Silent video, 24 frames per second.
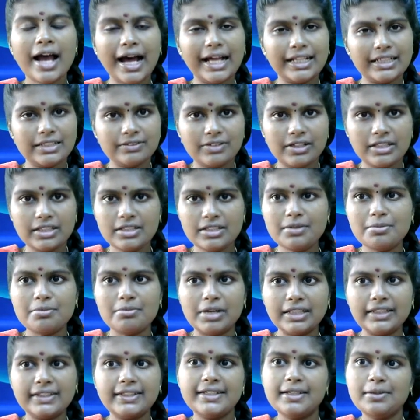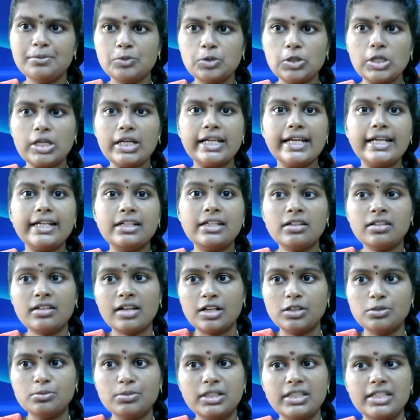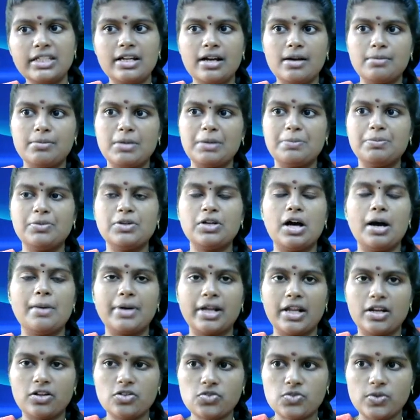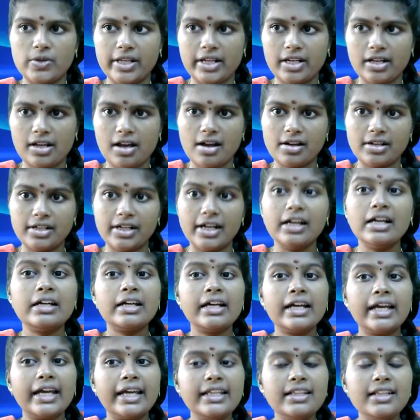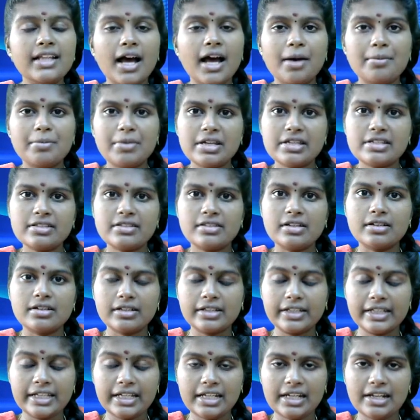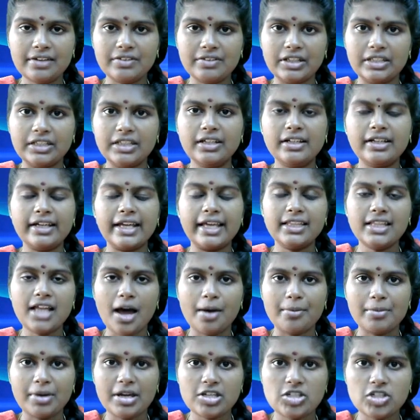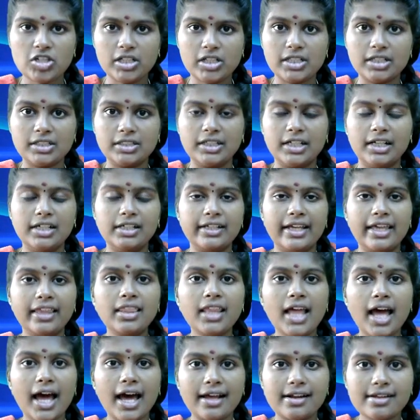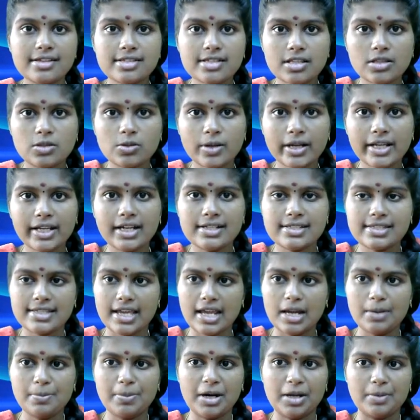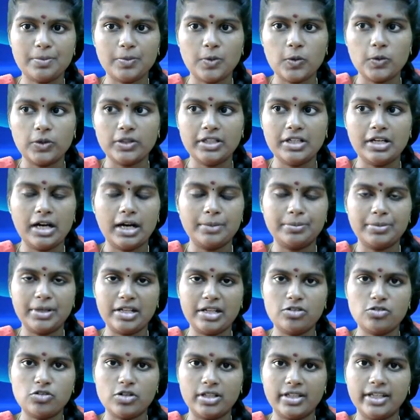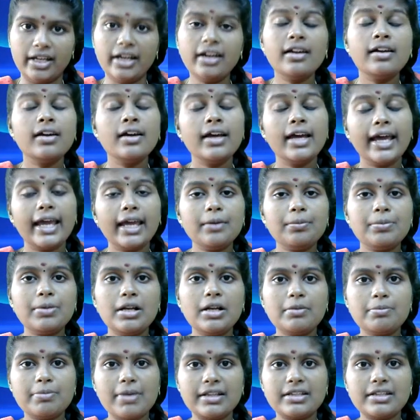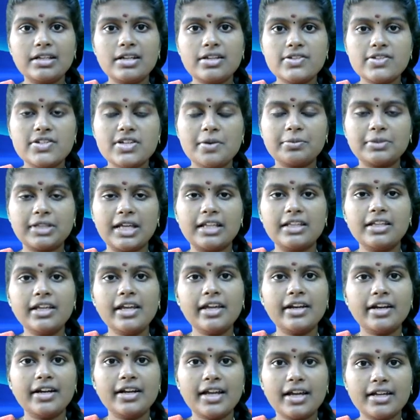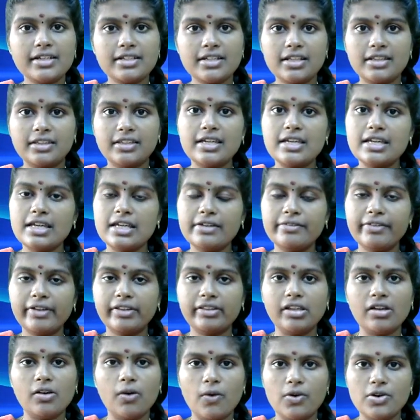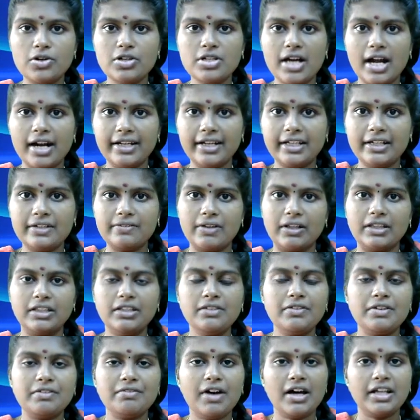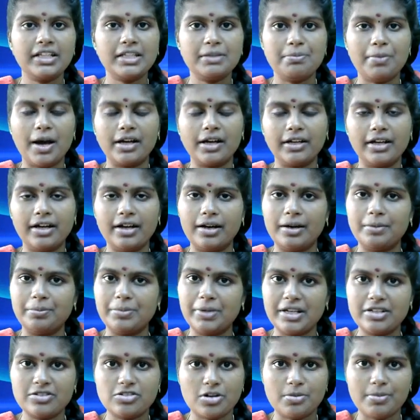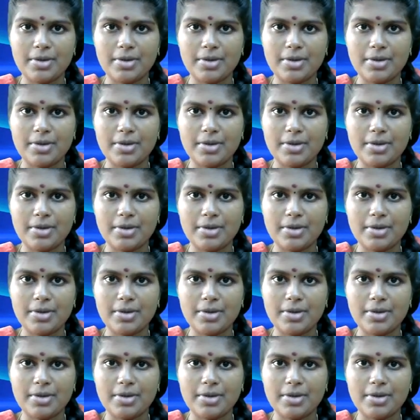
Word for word: அது வந்து மத்திய முதலீட்டு அனுமதி அமைப்பு அப்படின்னு சொல்லியிருக்காங்க இந்த அமைத்து கீழே வந்து எந்த அமைச்சகங்கள் எந்த அரசு துறைகள் செயல்பட போகுது அப்படின்றத ஏப்ரல் பதினஞ்சாம் தேதி இரண்டாயிரத்தி இருபத்தி ஒன்று அன்னைக்கு வந்து விவாதிப்பாங்க அப்படின்ற